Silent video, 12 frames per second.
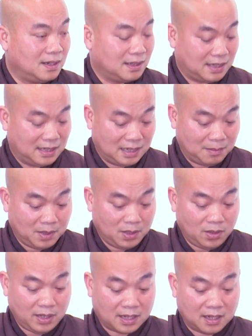Thành ra mới
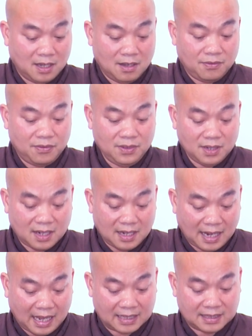nói rằng phước
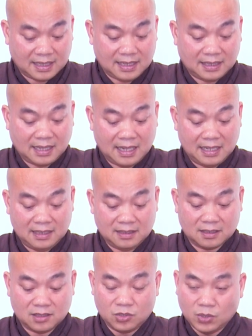lạc thay
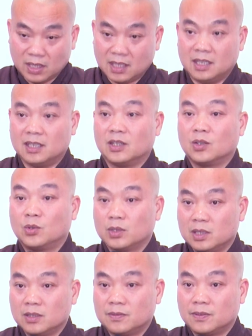sự xuất hiện của
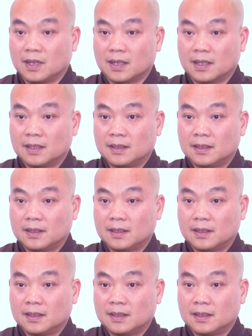chư Phật.